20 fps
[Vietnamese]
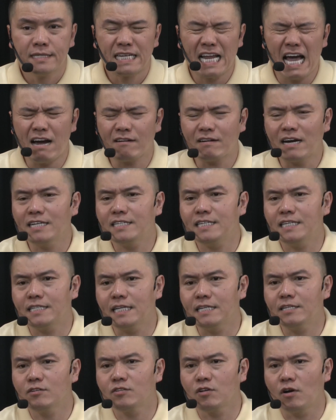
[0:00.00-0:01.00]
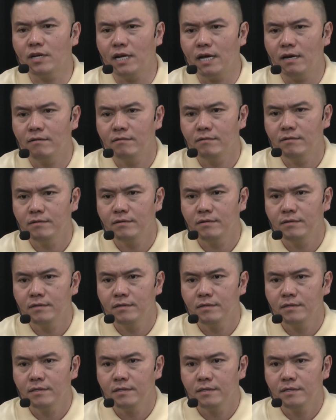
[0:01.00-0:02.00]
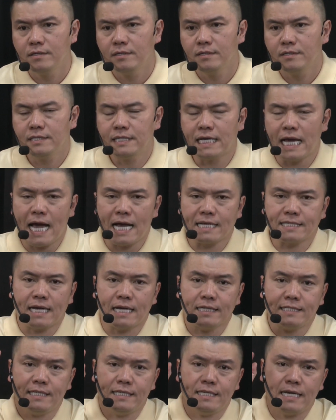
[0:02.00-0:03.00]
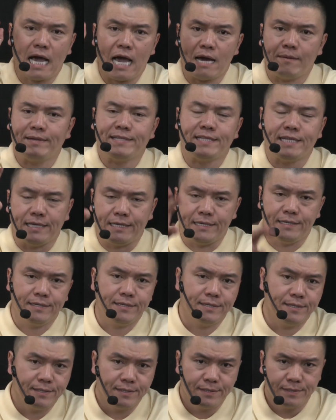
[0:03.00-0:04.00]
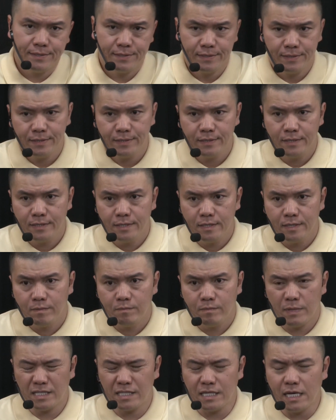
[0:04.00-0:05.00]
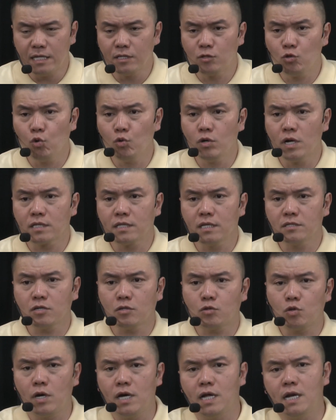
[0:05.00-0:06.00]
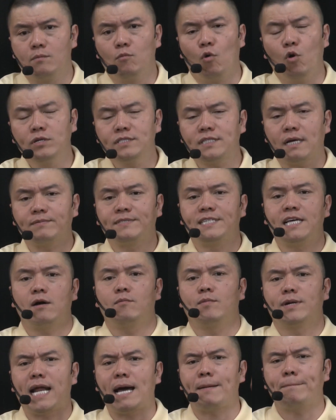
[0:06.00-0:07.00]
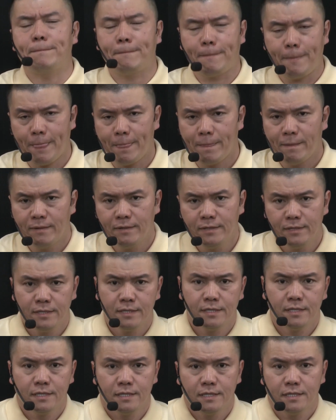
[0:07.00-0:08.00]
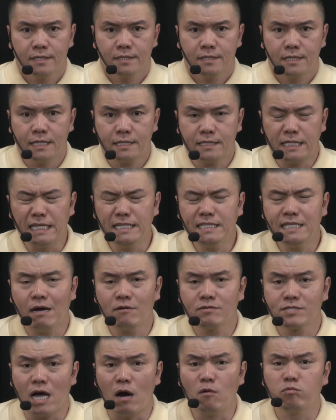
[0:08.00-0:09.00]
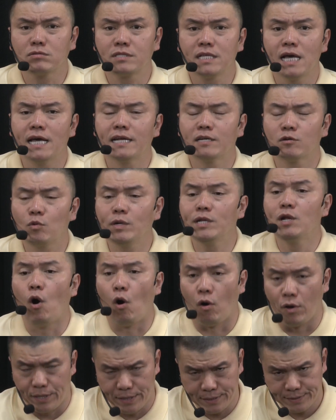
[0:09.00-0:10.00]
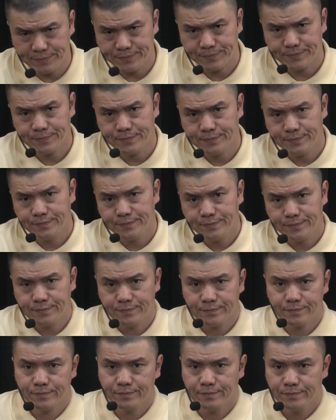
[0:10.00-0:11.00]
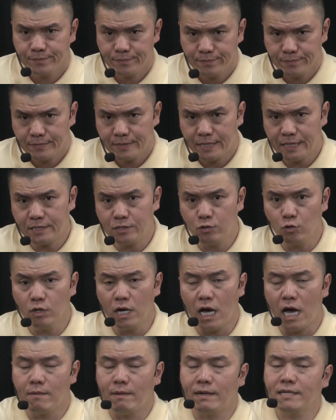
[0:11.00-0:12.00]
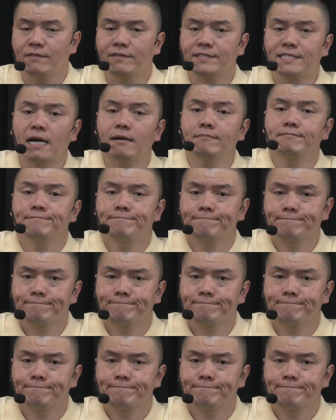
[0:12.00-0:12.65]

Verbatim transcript: Nào các anh chị tính cho tôi nào. Nhà giá trị hai mươi tỷ, mà tiền thu được từ cho thuê là bốn trăm triệu một năm, thì tính theo dòng tiền quy đổi thì chú lời bao nhiêu phần trăm?